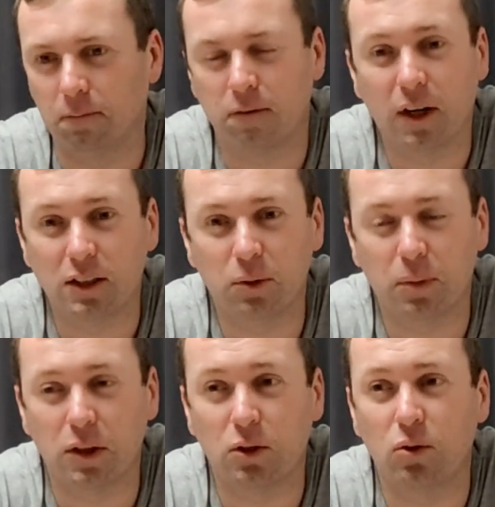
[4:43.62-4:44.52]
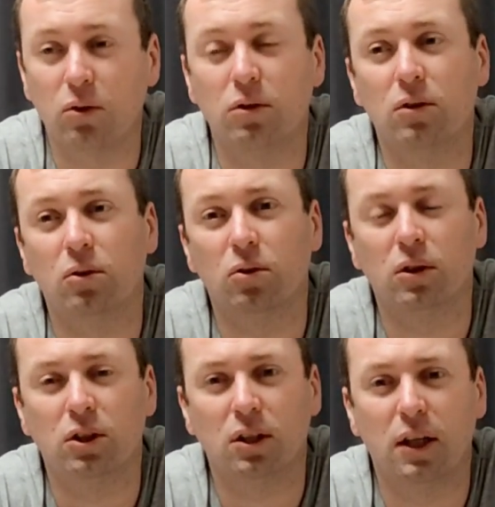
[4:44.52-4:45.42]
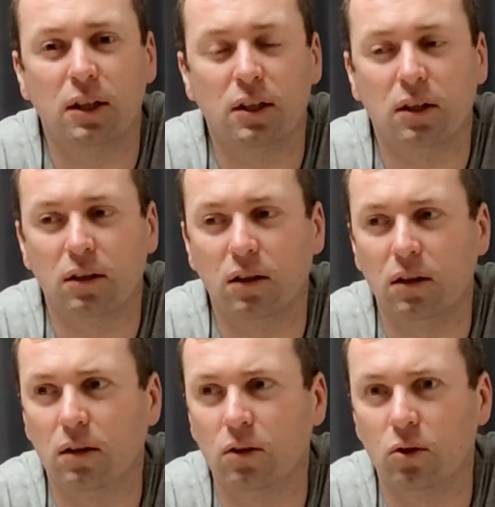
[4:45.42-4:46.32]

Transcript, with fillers: фазе происходит, он начинает к ней,